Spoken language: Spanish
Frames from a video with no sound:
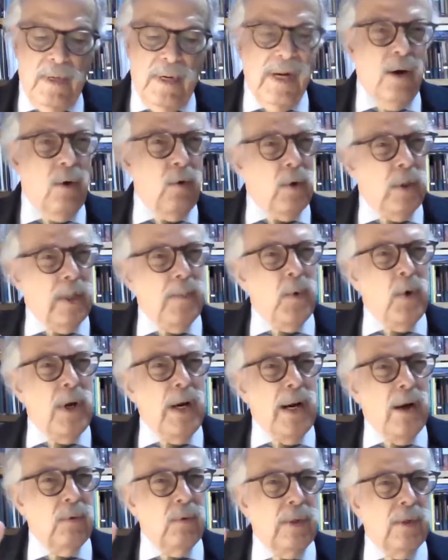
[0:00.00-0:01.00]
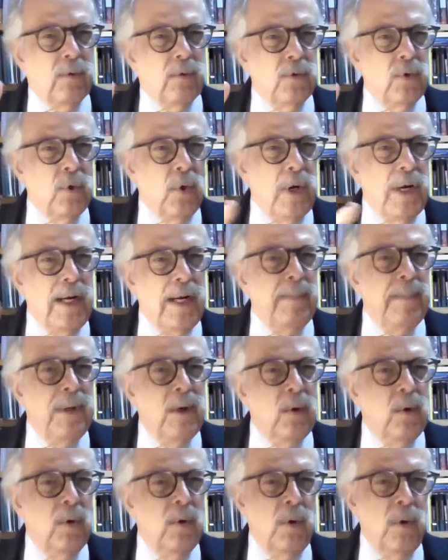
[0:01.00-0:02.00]
Recordemos que la Constitución
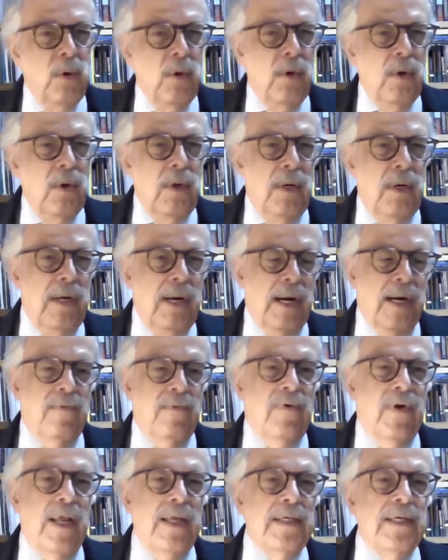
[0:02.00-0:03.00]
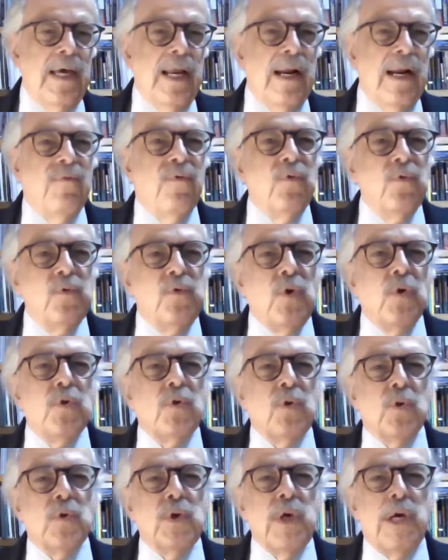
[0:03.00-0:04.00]
eliminó la referencia a la
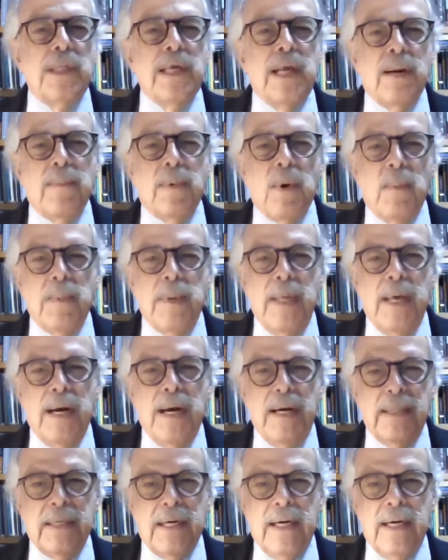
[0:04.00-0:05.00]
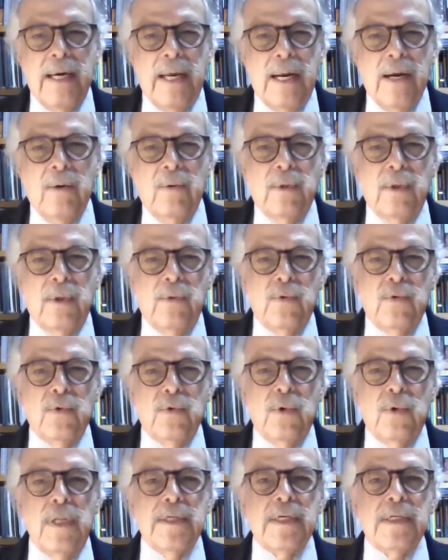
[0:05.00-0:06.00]
función social de la propiedad que traía la
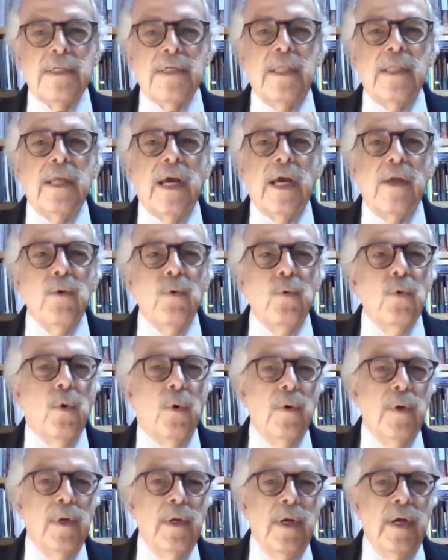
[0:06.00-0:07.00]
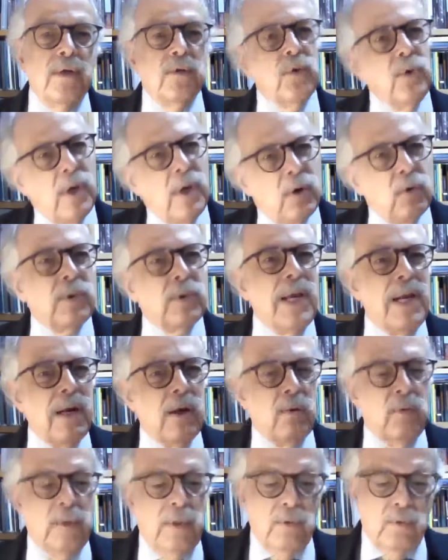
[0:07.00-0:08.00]
Constitución del 61. Eso ya no está en
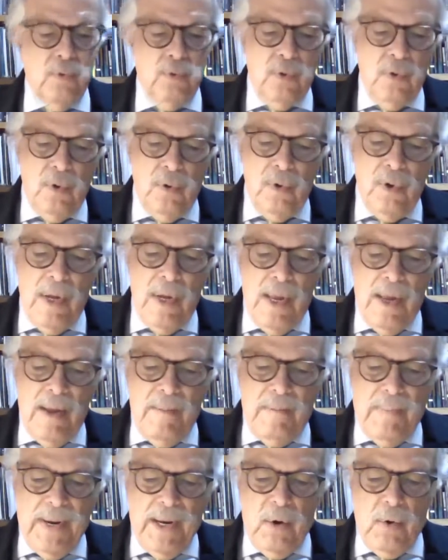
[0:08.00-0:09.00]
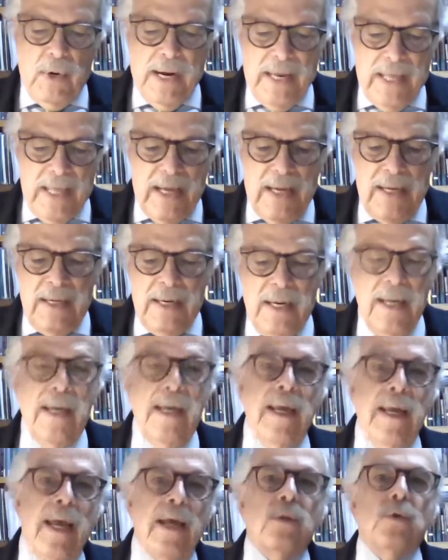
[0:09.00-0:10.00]
la Constitución, pero queda
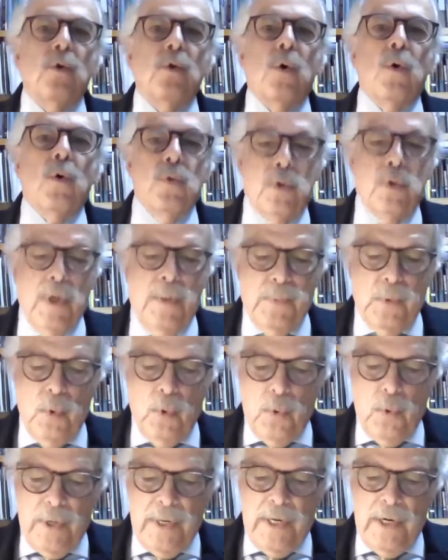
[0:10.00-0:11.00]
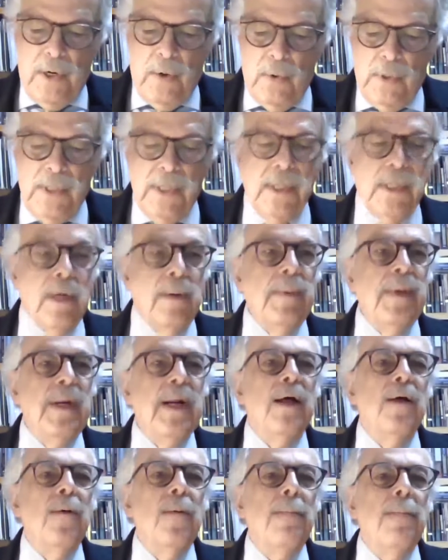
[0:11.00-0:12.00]
estos conceptos jurídicos
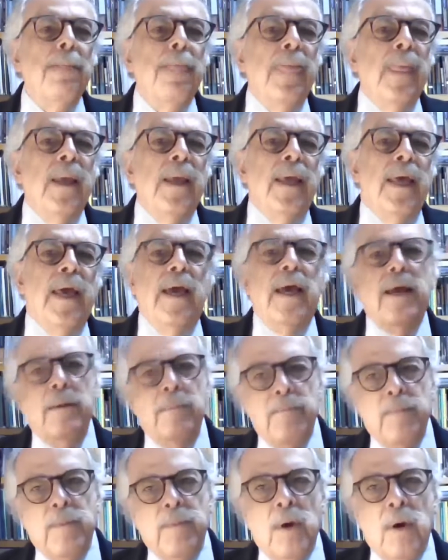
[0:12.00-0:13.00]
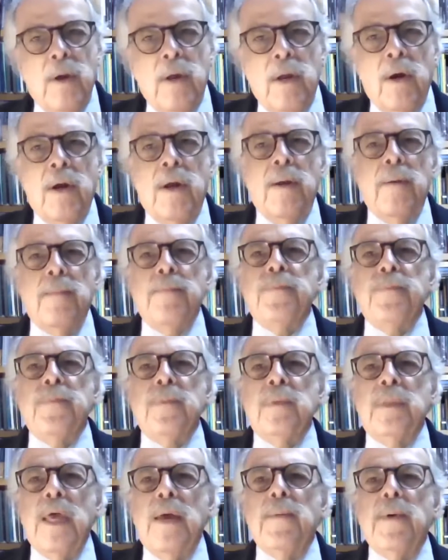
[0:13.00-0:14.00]
indeterminados que eh,
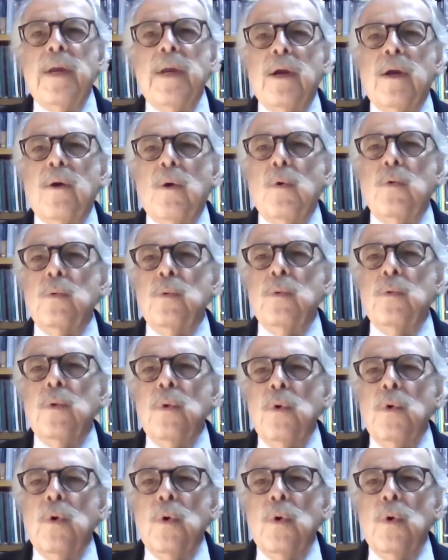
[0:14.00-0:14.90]
deben con,